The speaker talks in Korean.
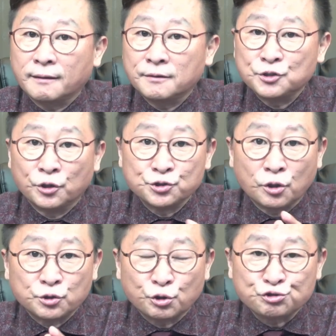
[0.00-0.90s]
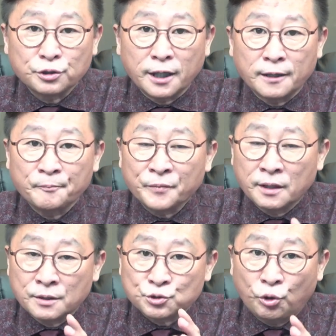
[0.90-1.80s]
연설 도중에
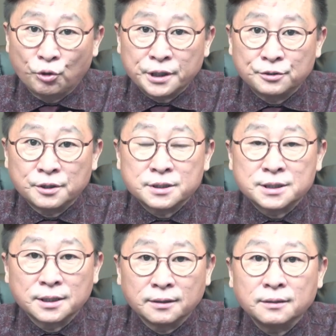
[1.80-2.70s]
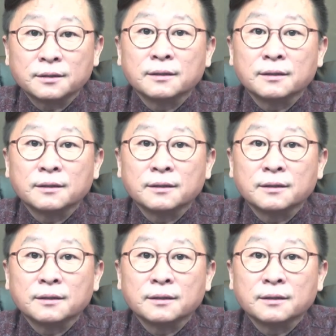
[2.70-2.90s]
소리를 친